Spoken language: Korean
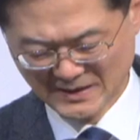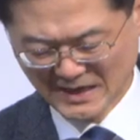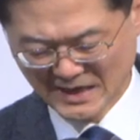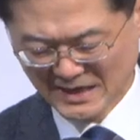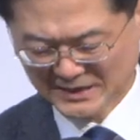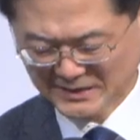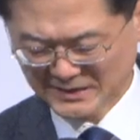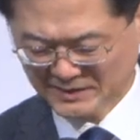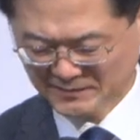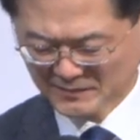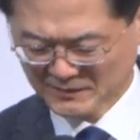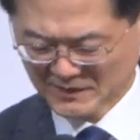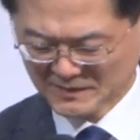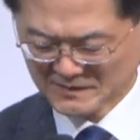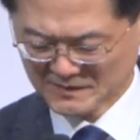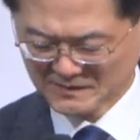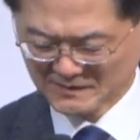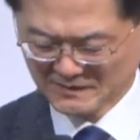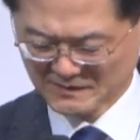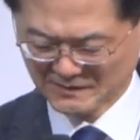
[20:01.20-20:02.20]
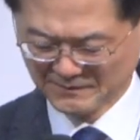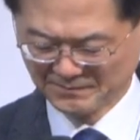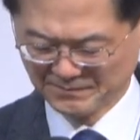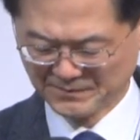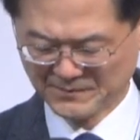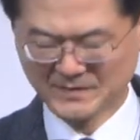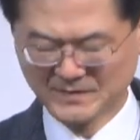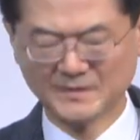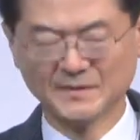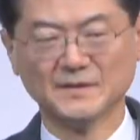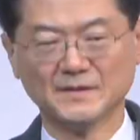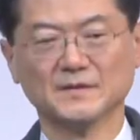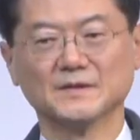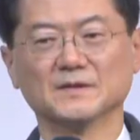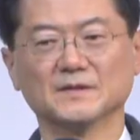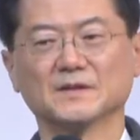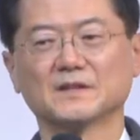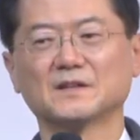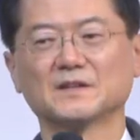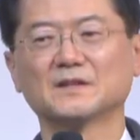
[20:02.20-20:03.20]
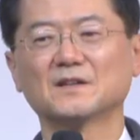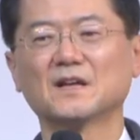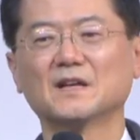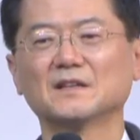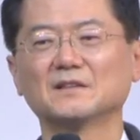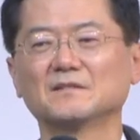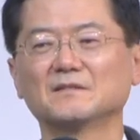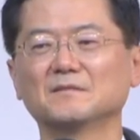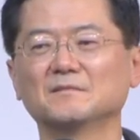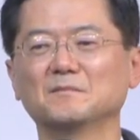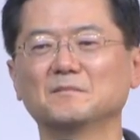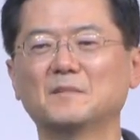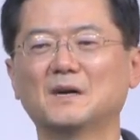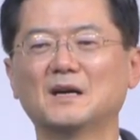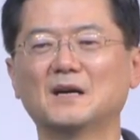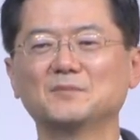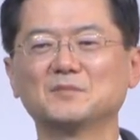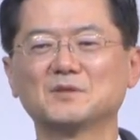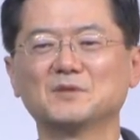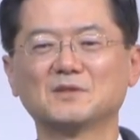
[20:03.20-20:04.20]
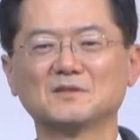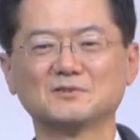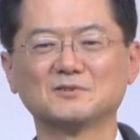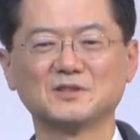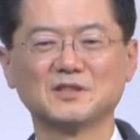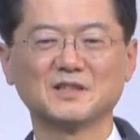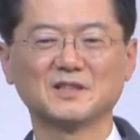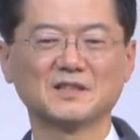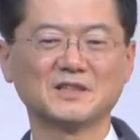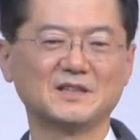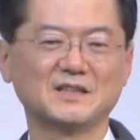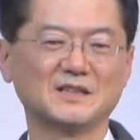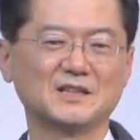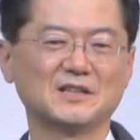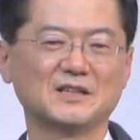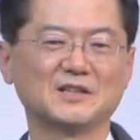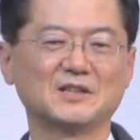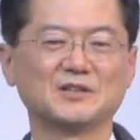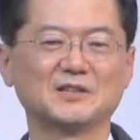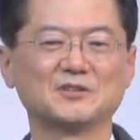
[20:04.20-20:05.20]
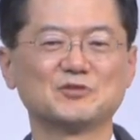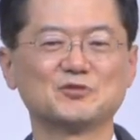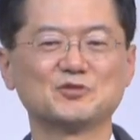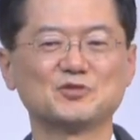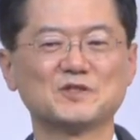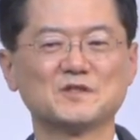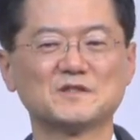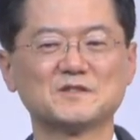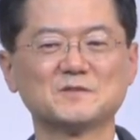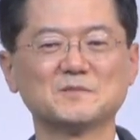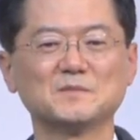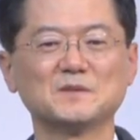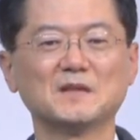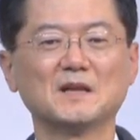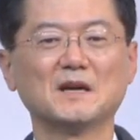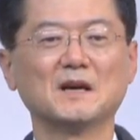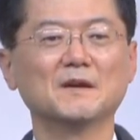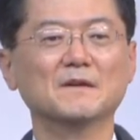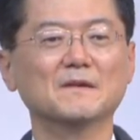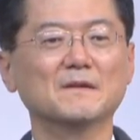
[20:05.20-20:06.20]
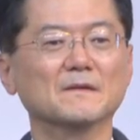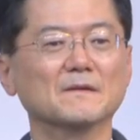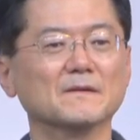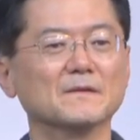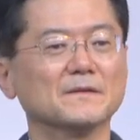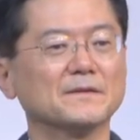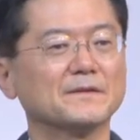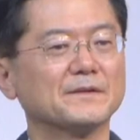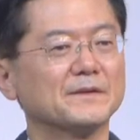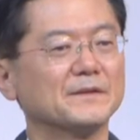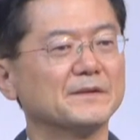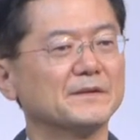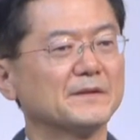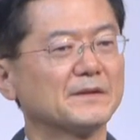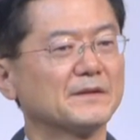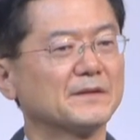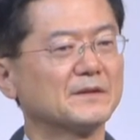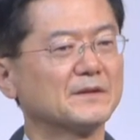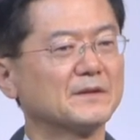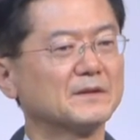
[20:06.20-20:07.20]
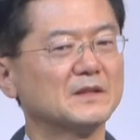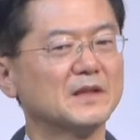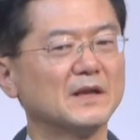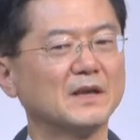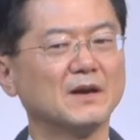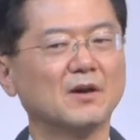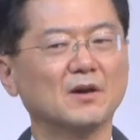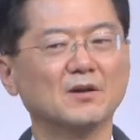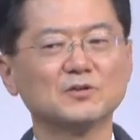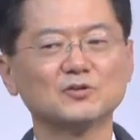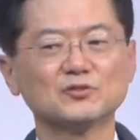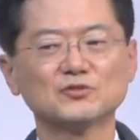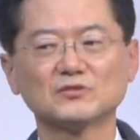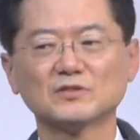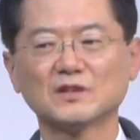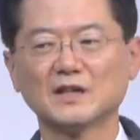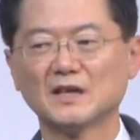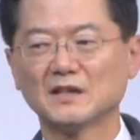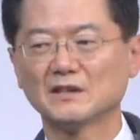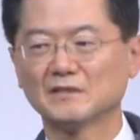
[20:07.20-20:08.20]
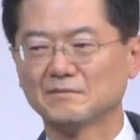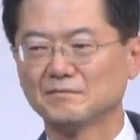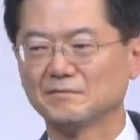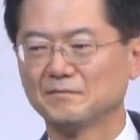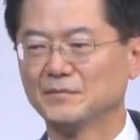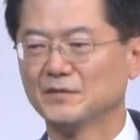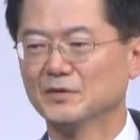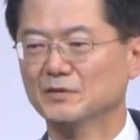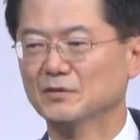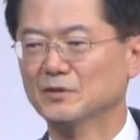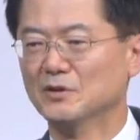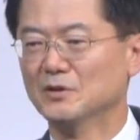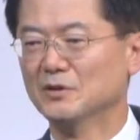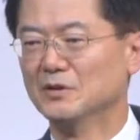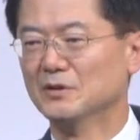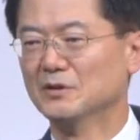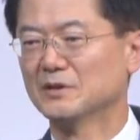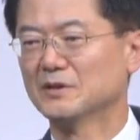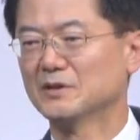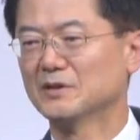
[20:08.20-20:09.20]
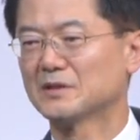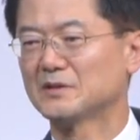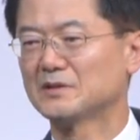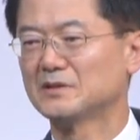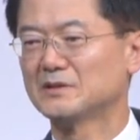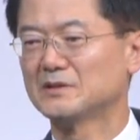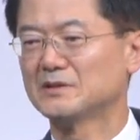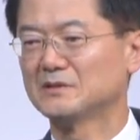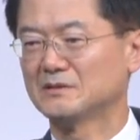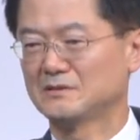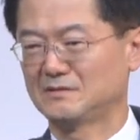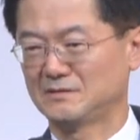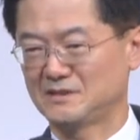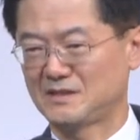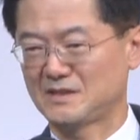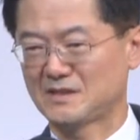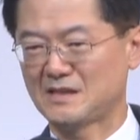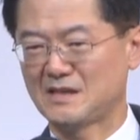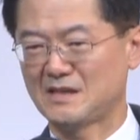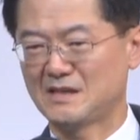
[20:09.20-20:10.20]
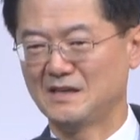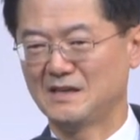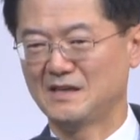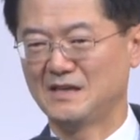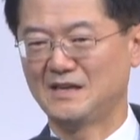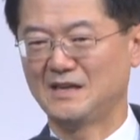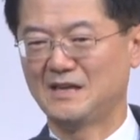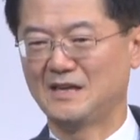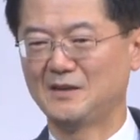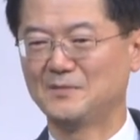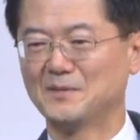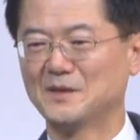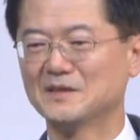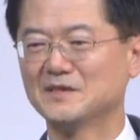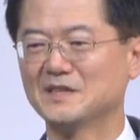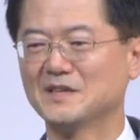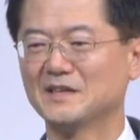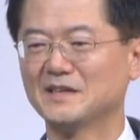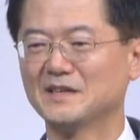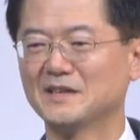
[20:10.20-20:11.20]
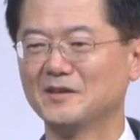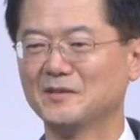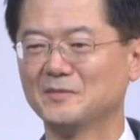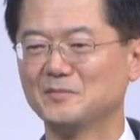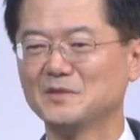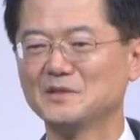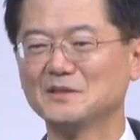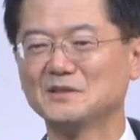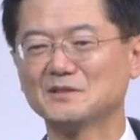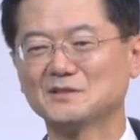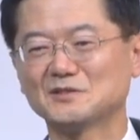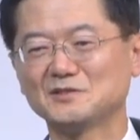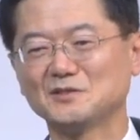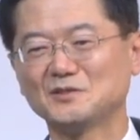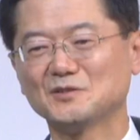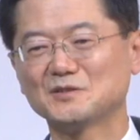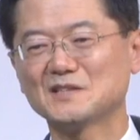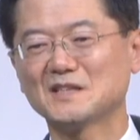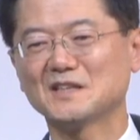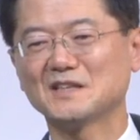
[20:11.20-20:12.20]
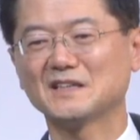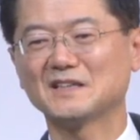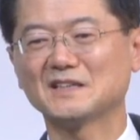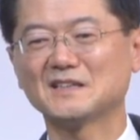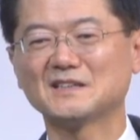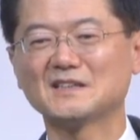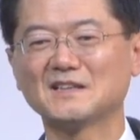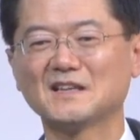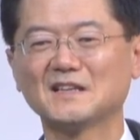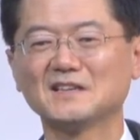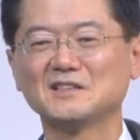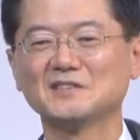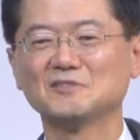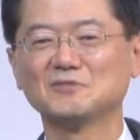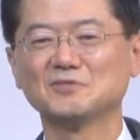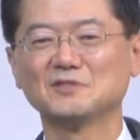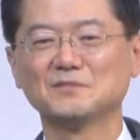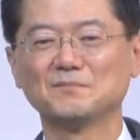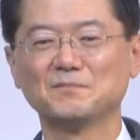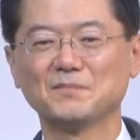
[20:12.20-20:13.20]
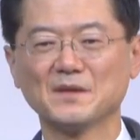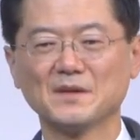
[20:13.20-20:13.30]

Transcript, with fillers: 하나님께서 그러한 마음들을 우리에게 주셨습니다. 그런데 어느 순간 그 제가 알바니아의 민족 지도자 얘기를 한 이유는